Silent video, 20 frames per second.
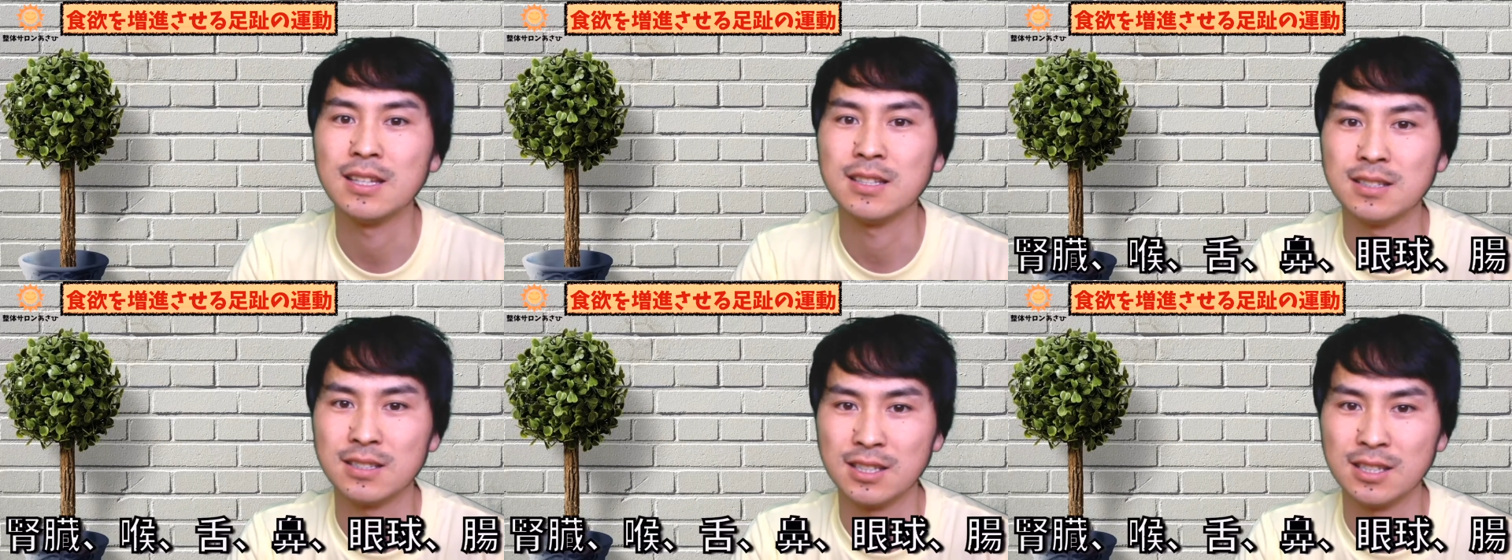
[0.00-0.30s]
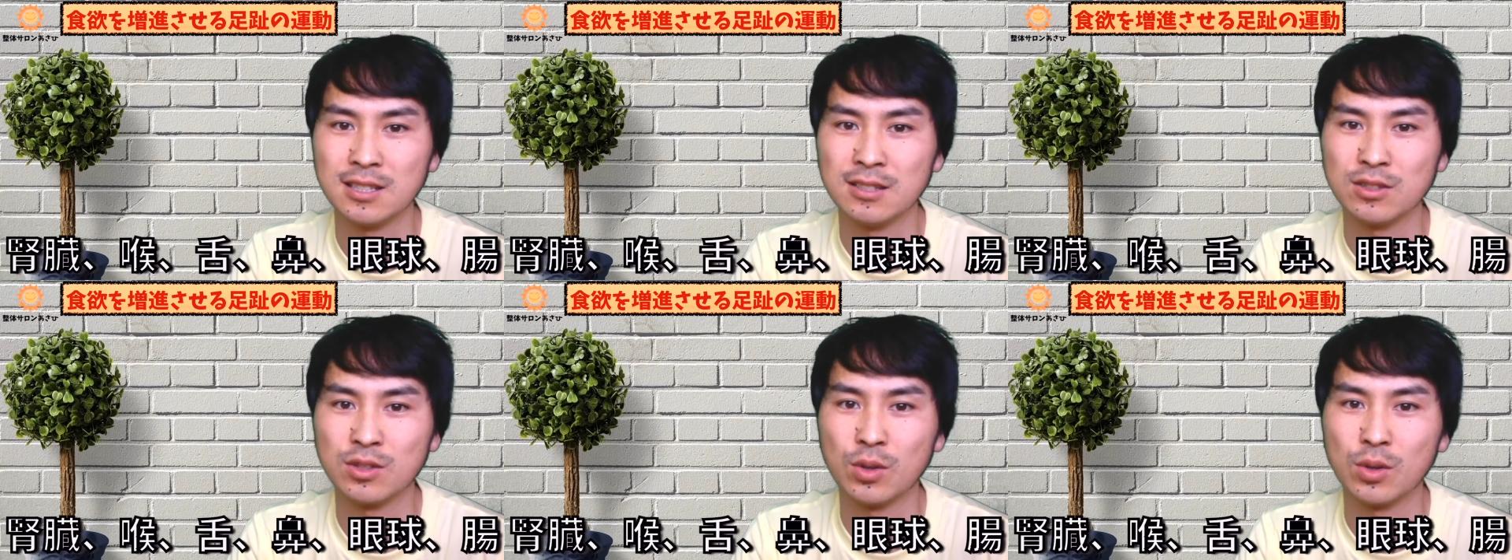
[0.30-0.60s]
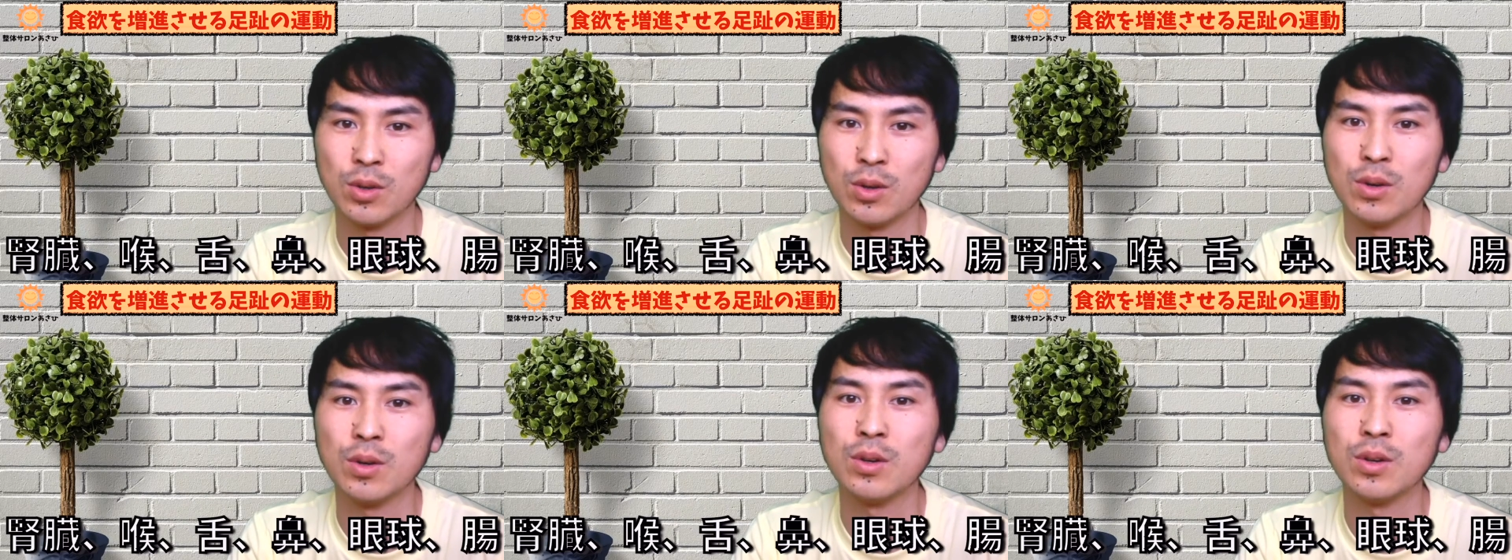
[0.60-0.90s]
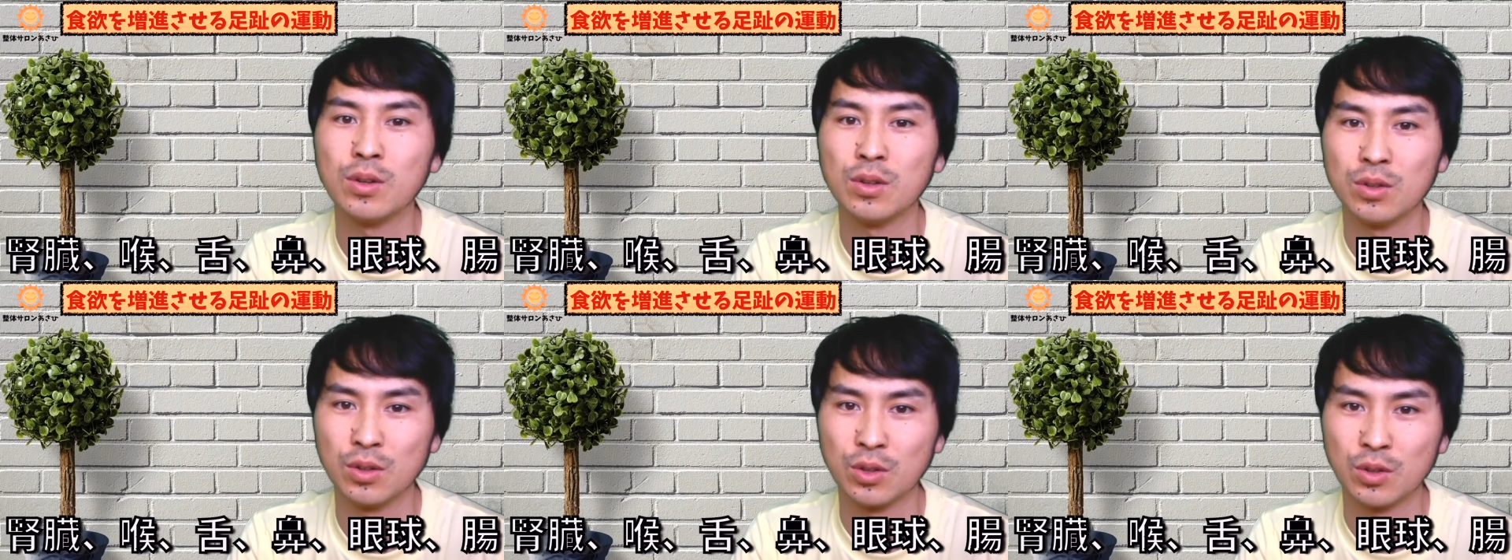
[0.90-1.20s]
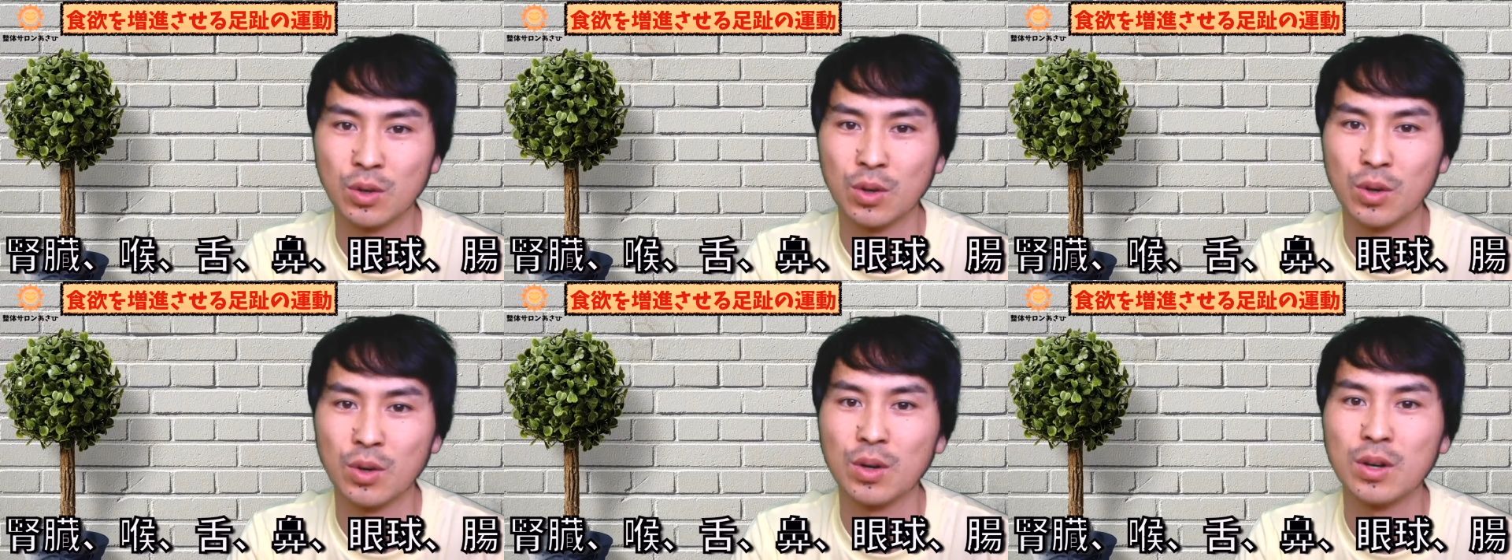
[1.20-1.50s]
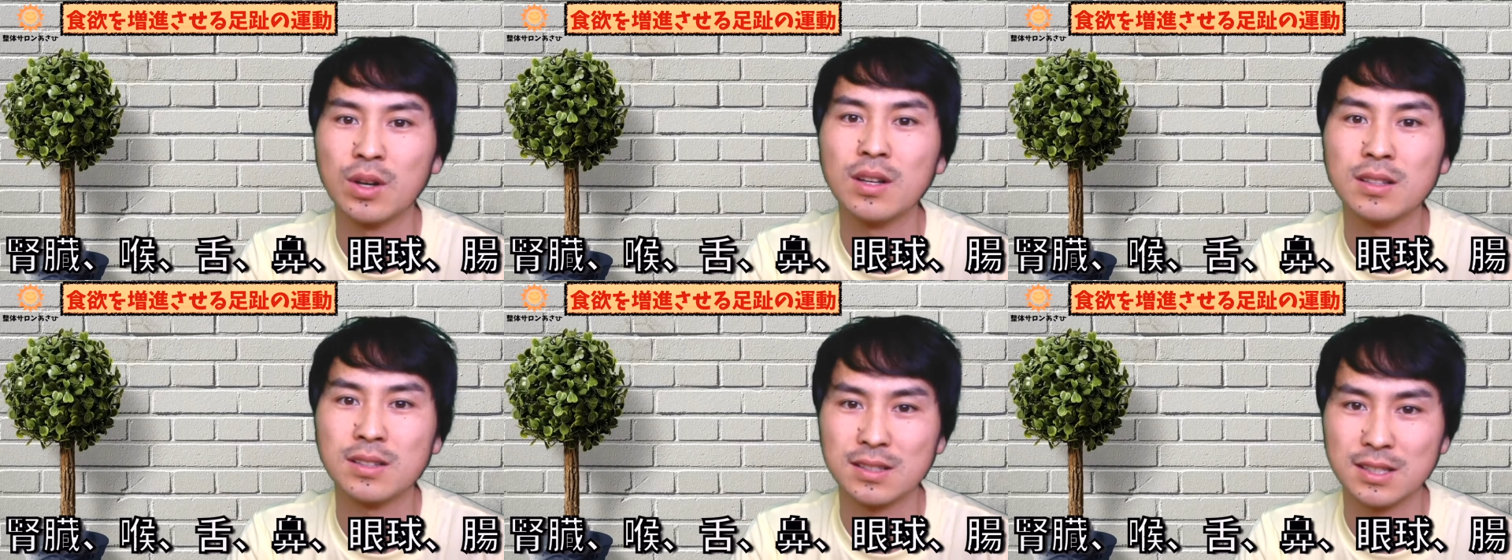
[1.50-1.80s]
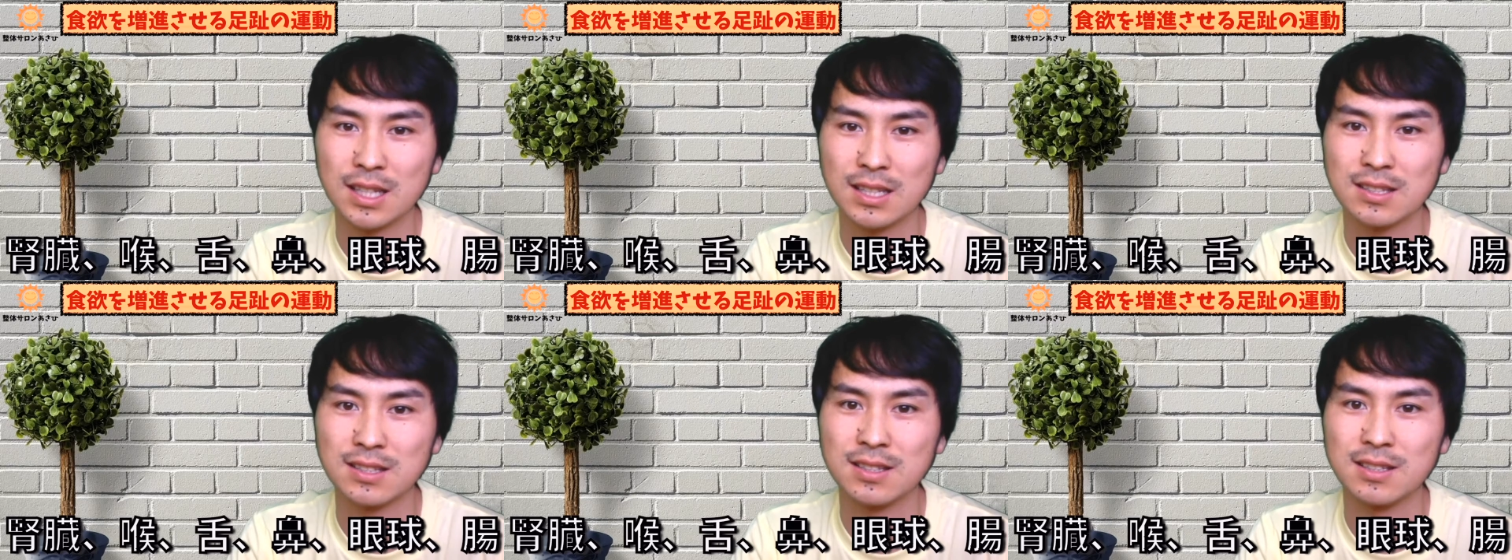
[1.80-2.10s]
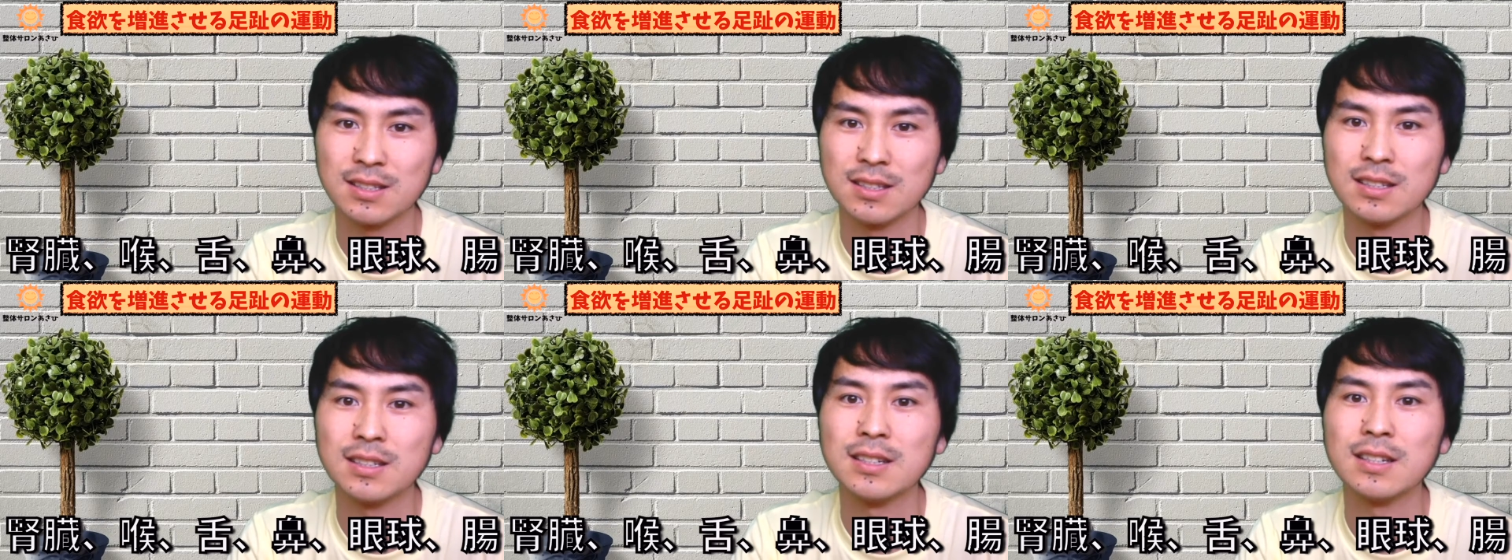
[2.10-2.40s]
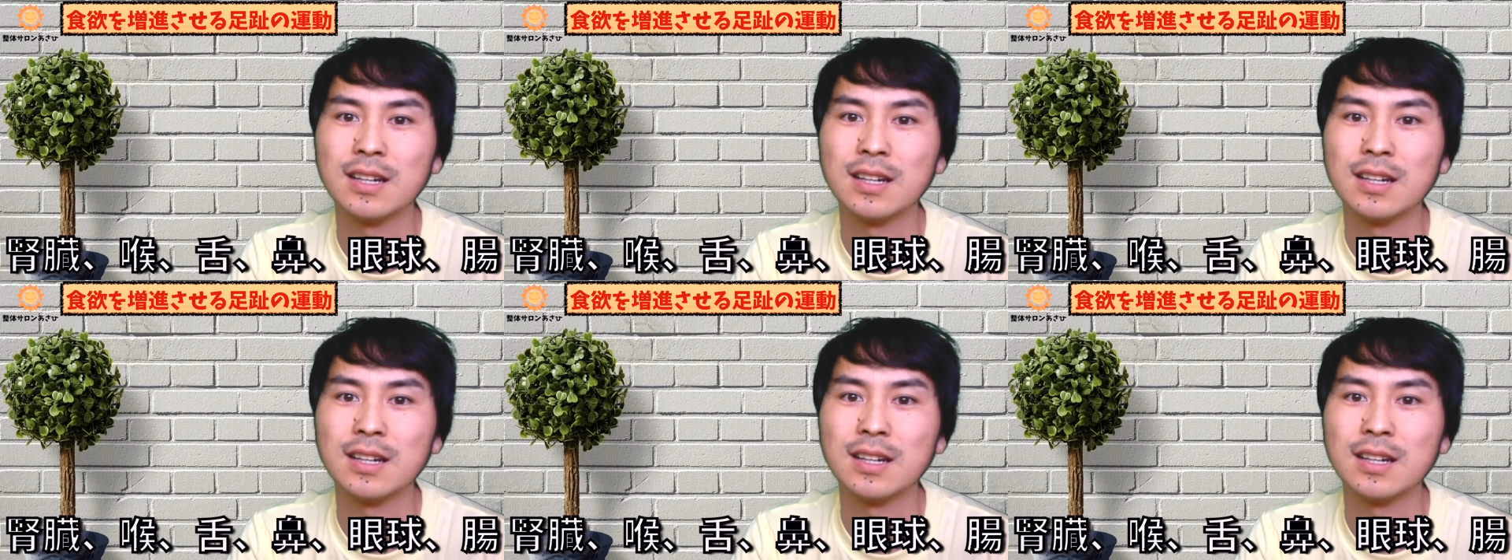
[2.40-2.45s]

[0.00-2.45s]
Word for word: 腎臓喉舌